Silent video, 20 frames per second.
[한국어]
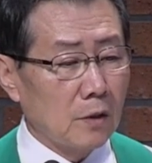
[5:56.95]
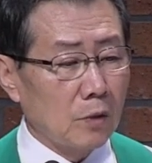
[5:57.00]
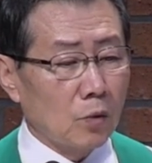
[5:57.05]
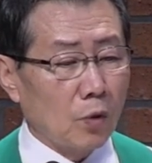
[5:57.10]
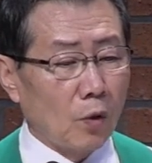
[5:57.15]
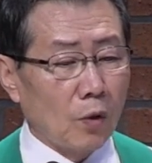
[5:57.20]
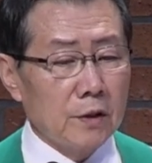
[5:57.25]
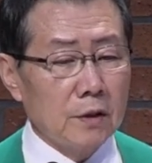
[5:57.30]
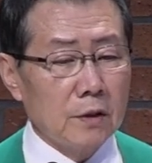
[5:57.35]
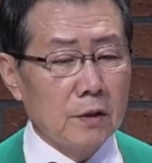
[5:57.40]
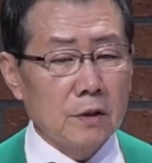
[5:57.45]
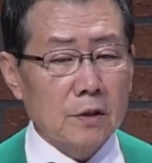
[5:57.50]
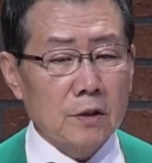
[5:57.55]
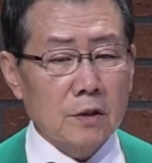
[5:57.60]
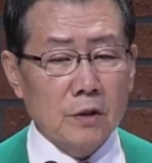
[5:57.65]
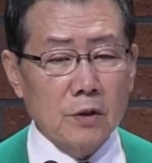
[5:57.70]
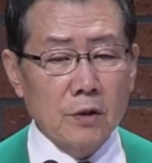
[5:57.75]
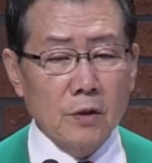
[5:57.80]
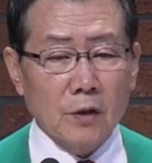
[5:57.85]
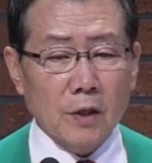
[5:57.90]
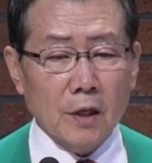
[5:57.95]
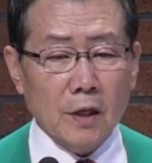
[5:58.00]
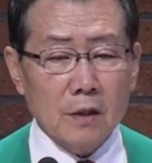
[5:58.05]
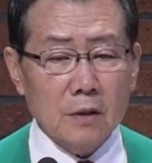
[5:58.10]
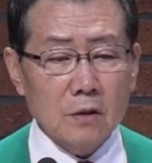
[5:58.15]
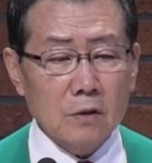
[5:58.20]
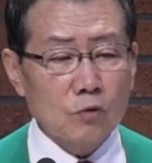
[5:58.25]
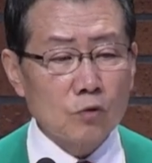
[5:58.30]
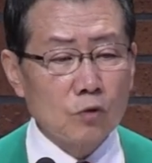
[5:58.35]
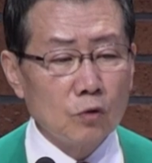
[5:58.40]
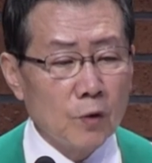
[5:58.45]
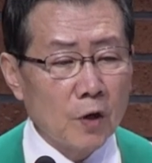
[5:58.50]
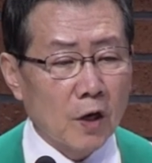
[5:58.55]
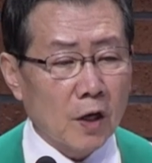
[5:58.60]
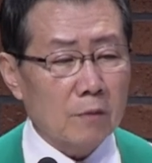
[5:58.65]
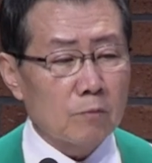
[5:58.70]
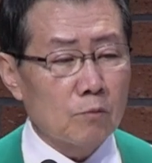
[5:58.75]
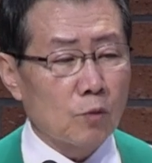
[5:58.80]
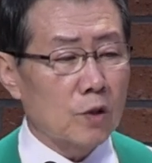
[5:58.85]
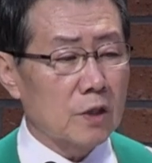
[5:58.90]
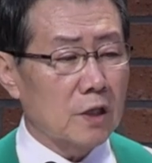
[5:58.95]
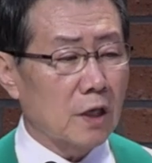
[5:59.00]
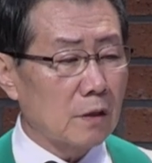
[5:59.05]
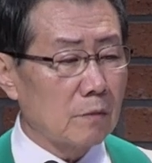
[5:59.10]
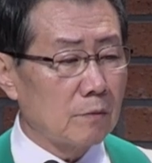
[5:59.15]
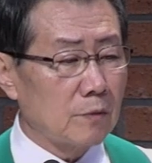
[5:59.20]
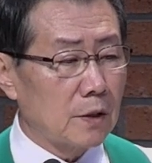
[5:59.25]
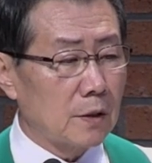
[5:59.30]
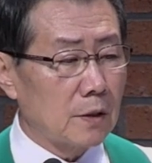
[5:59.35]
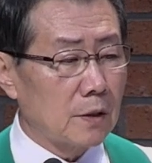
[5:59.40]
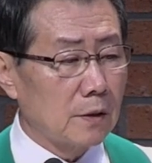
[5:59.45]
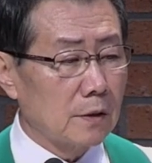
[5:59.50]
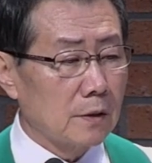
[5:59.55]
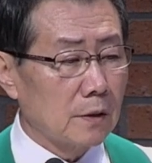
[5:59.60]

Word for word: 또 어느 지역에 있는 유명한 목사님들